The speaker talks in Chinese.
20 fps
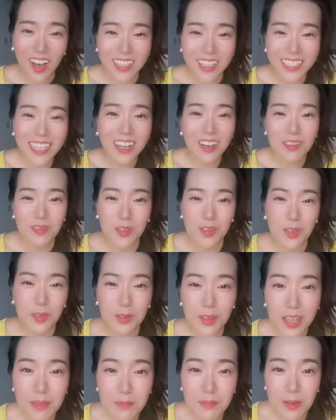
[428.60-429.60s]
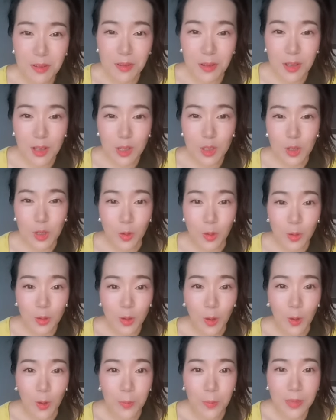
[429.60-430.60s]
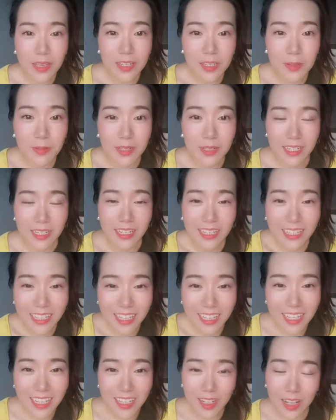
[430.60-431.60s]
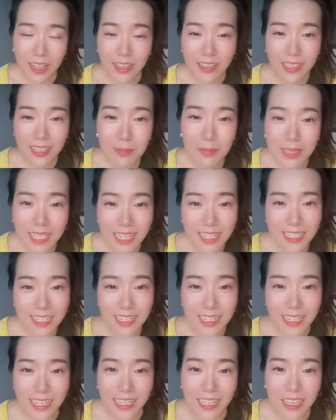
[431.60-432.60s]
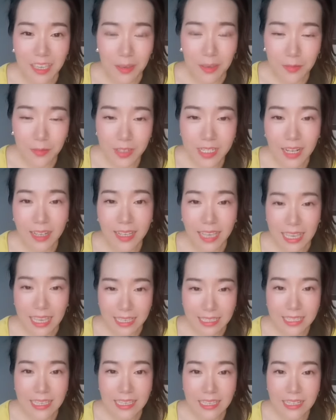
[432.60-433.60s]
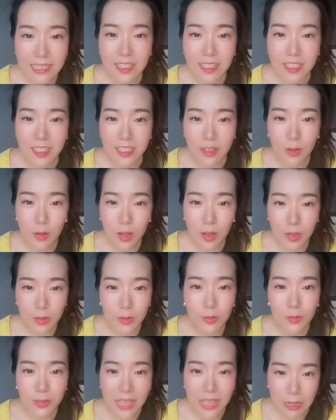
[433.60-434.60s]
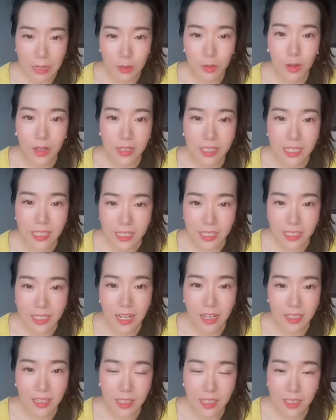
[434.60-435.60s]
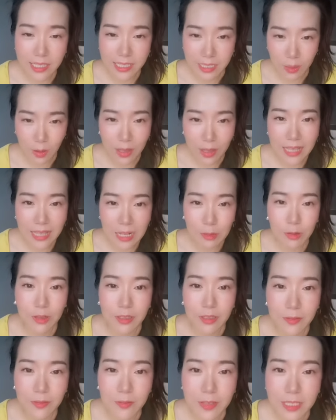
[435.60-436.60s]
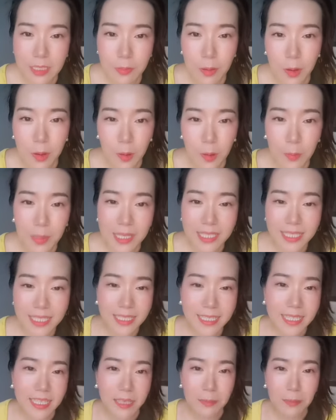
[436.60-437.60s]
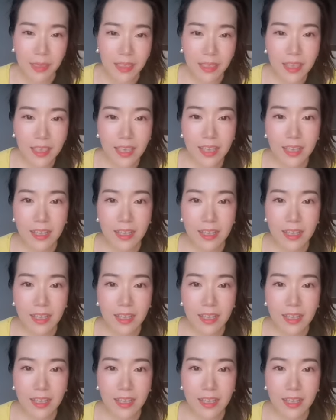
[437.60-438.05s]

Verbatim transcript: 好像我从来没有求过投币，是不是？呃，那么在这里呢，也非常感谢一直关注大壮成长、喜欢大壮的粉丝朋友们，谢谢你们。